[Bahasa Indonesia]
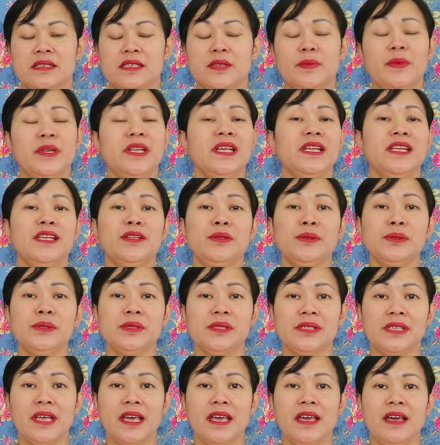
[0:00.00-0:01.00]
Sebenarnya tuh
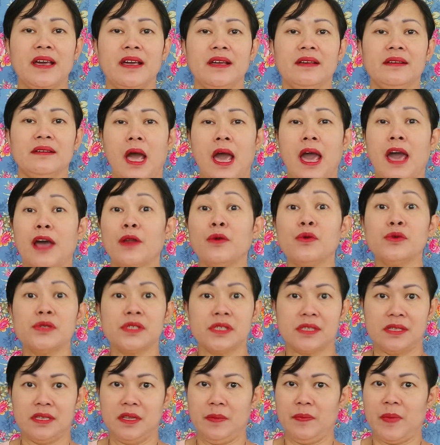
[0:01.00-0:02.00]
saya
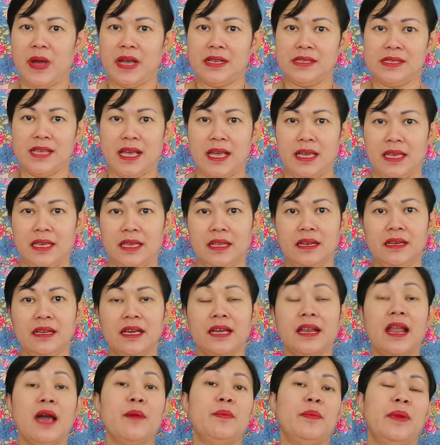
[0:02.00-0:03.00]
harus dipaksain.
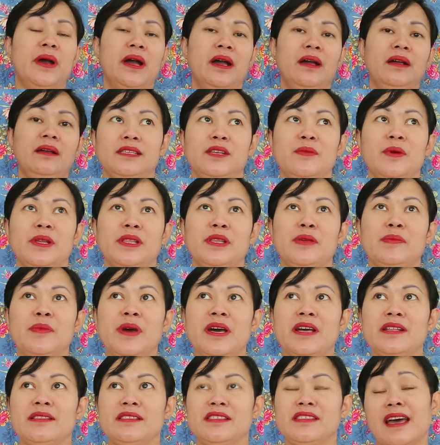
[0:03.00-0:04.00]
Kenapa?
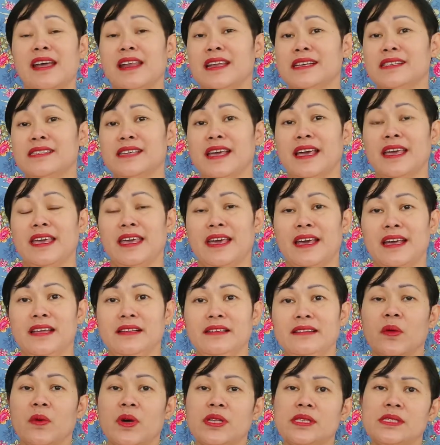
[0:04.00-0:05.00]
Tiba-tiba anak
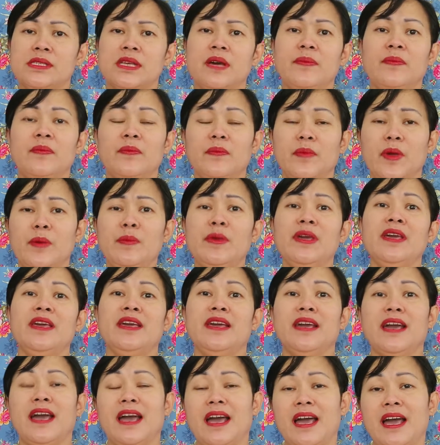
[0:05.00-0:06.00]
saya WhatsApp, "Meme,
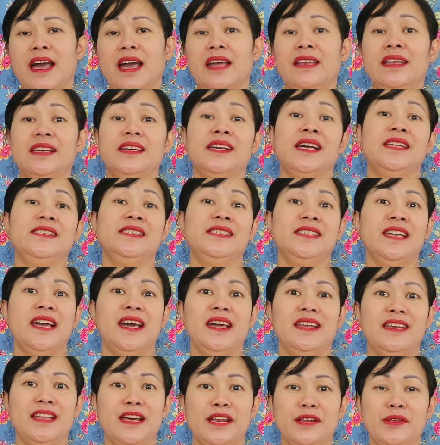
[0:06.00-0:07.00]
ada
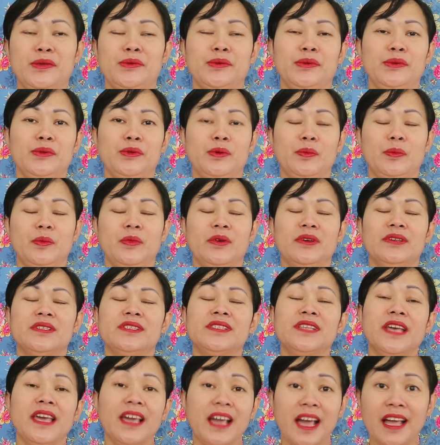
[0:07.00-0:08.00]
gajian dari YouTube."
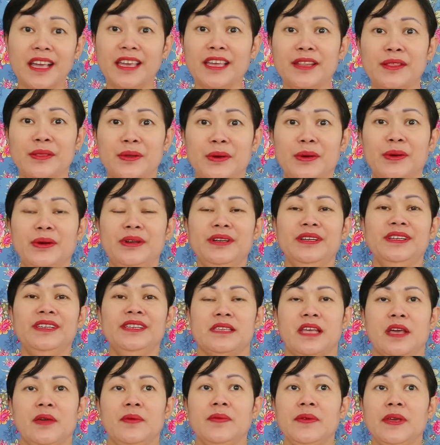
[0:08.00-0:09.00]
saya kaget dong.
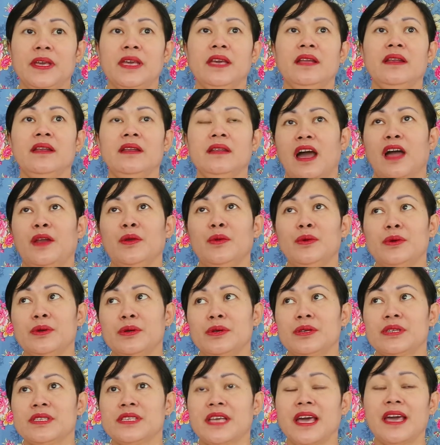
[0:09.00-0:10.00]
Saya pikir, aduh,
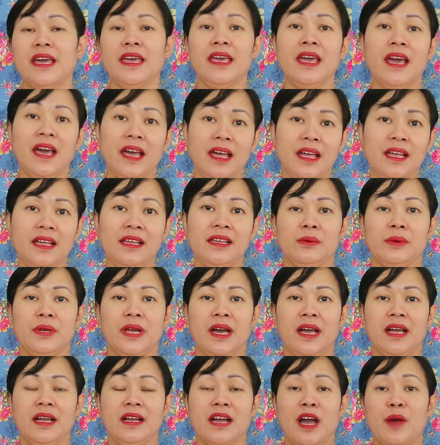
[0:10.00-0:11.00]
saya
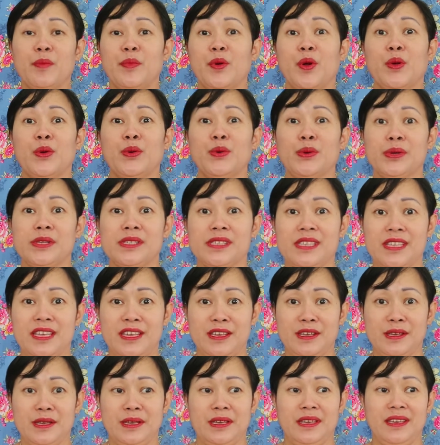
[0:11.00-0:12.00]
udah nggak
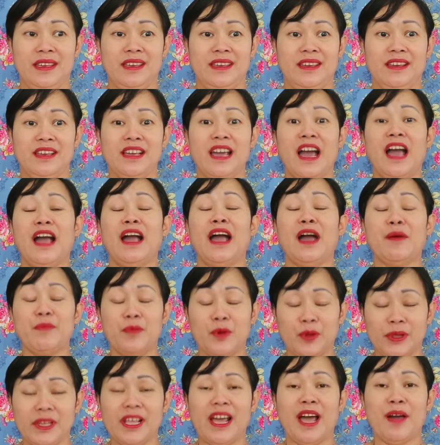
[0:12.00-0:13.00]
produksi, nggak
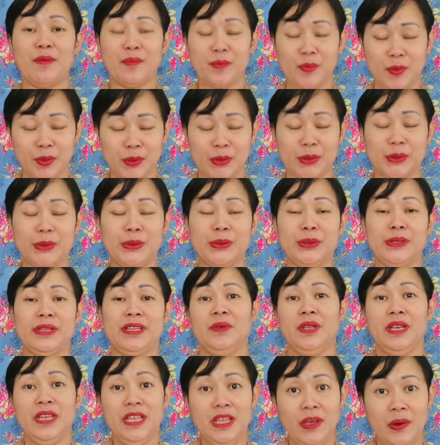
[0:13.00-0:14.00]
ngupload ngupload
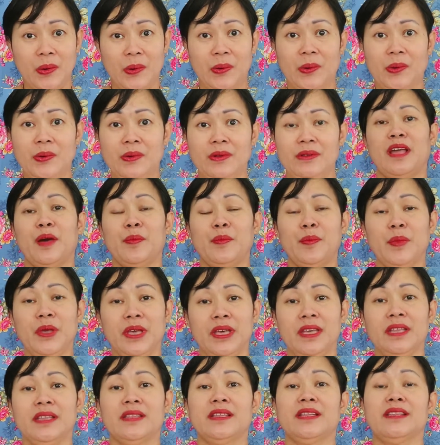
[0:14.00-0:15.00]
video,
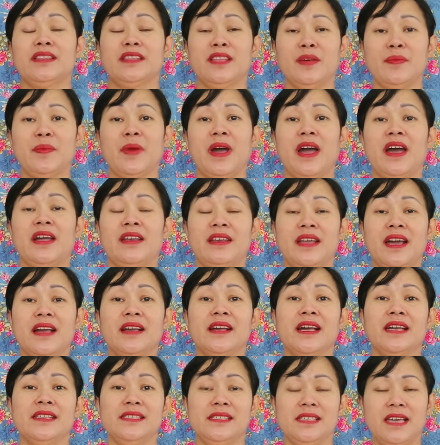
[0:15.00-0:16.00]
tapi tetap ada
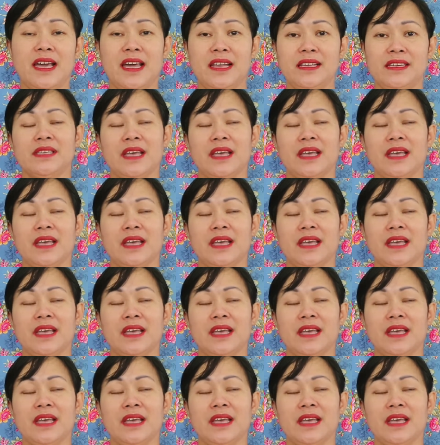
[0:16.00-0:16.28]
gajian.